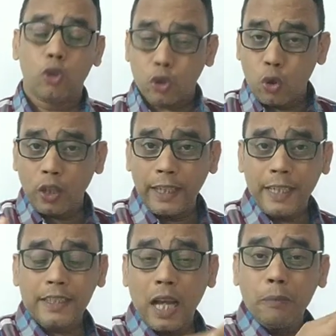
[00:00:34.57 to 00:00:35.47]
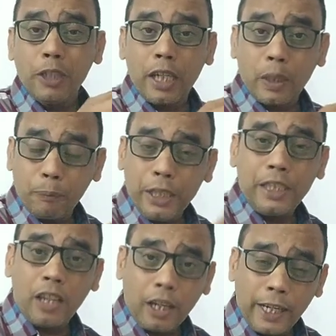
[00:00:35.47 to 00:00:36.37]
कुछ लोग कहेंगे साहब ये
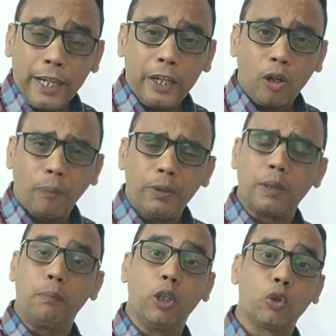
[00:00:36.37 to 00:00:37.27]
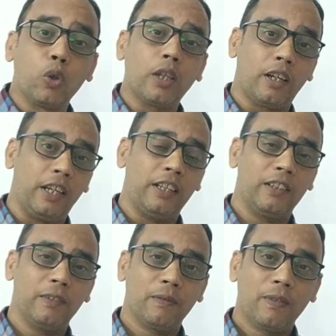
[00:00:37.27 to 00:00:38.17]
रिपीट कर रहे हैं टॉपिक बिल्कुल कर रहे
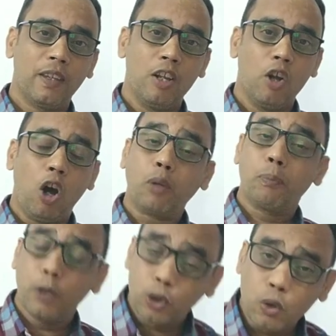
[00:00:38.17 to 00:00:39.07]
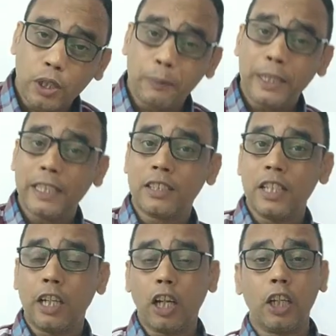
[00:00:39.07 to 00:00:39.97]
हैं और बिल्कुल रिपीट
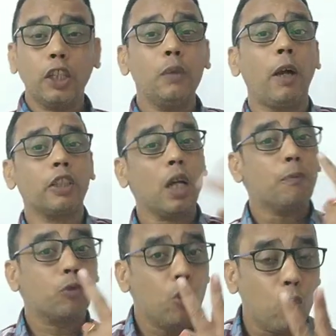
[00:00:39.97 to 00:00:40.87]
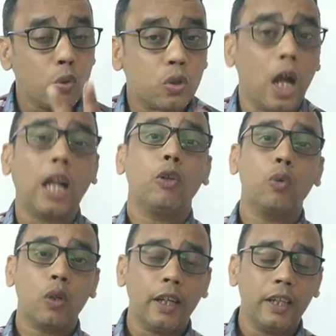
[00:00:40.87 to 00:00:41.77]
इसलिए कर रहे हैं कि भाई साहब दो साल
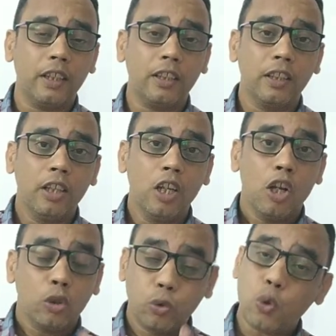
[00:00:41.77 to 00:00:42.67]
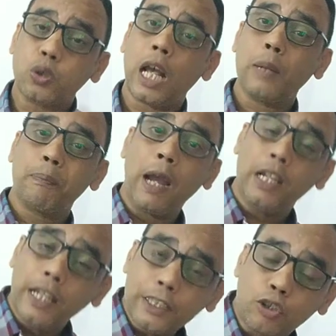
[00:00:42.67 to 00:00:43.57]
हो गए हैं दो साल
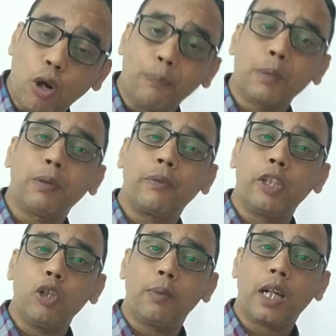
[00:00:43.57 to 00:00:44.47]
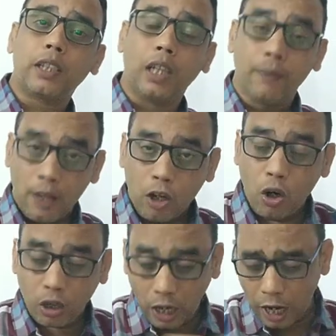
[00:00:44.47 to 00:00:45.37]
पहले इस टॉपिक पर वीडियो बना था
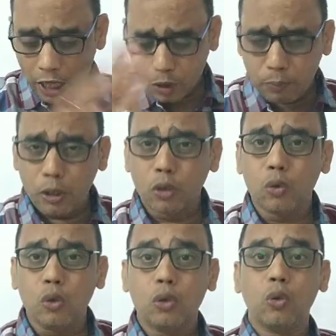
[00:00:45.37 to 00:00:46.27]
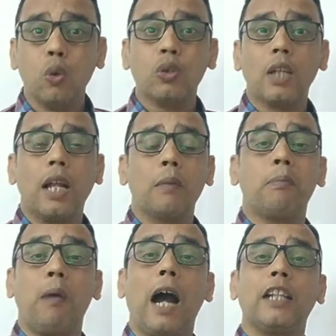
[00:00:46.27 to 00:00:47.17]
और आज बिल्कुल दो साल
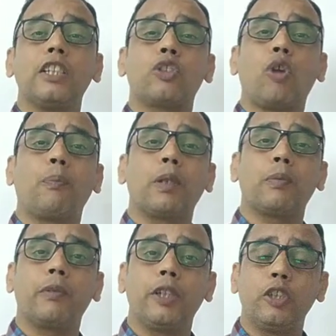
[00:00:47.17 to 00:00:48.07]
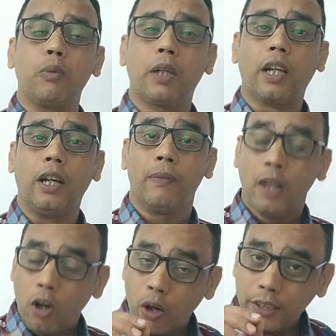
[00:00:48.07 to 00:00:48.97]
बाद इस टॉपिक पर वीडियो बन रहा है
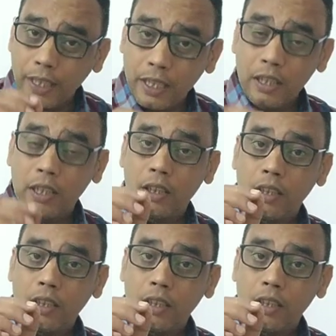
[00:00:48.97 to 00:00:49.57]
और ये